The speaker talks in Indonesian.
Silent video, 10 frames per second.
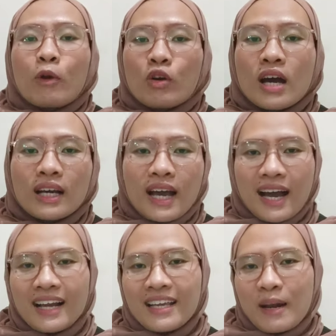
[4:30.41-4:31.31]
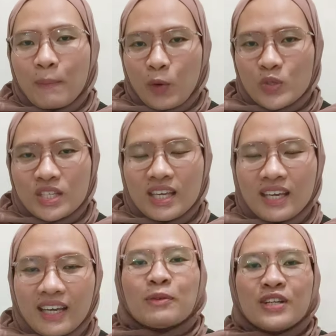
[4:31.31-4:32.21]
produk yang kalian
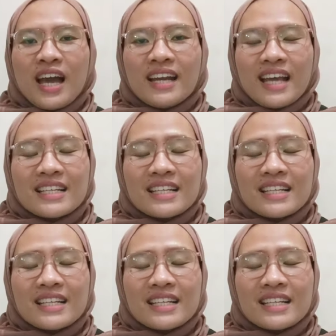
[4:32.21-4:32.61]
posting kemudian